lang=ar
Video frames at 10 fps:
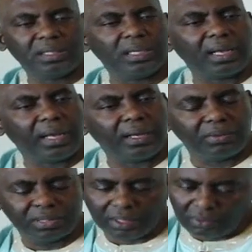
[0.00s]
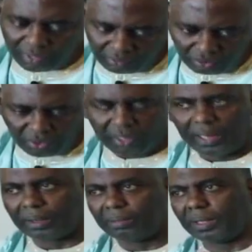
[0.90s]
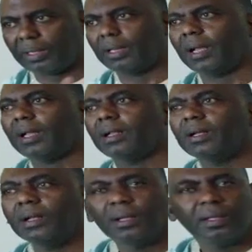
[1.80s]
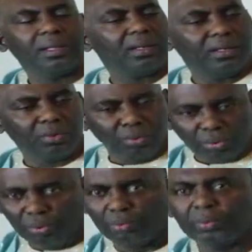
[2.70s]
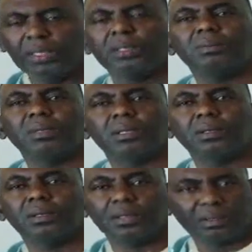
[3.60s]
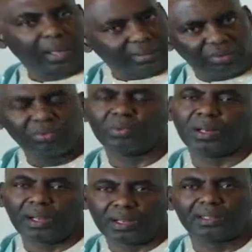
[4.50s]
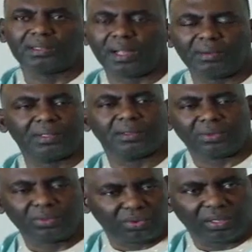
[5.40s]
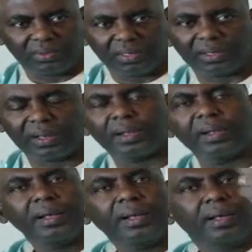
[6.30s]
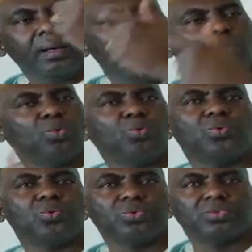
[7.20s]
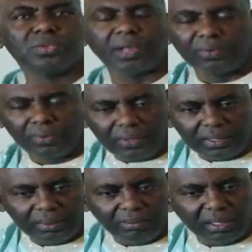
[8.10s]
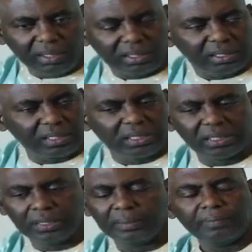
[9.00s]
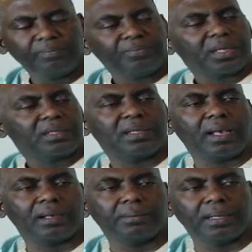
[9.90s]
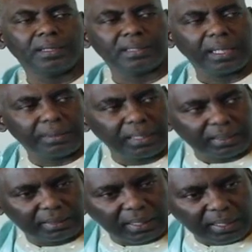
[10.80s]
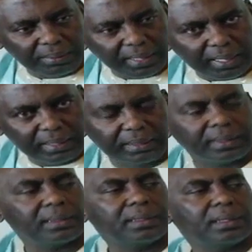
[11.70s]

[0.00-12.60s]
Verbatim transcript: لي الدعايه وما زالوا يعدلوها هذاك من خلال ذا اللي يوحوا من من اللي عندكم انتم الحق الصحابه تطرحوا كيف ذا اللي دار وقافلوا علي يوم اللي السجن سابق سابق الانتخابات